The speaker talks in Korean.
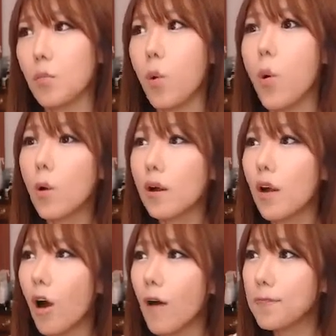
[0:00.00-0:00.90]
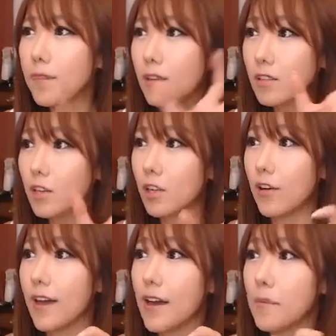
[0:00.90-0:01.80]
뭘 어떤 걸
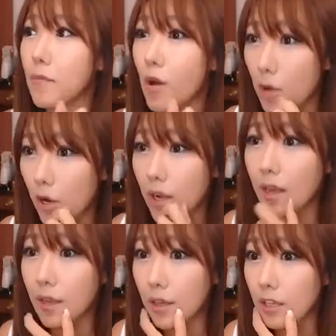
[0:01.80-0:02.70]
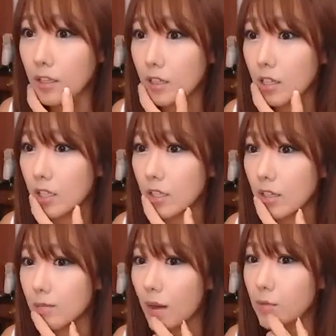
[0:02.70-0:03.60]
넣어야 완벽하게
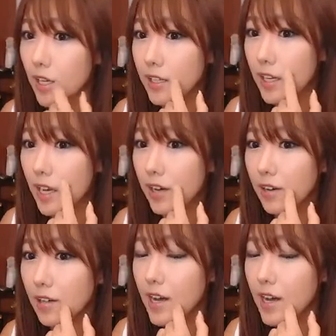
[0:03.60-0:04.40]
마무리가 될까요?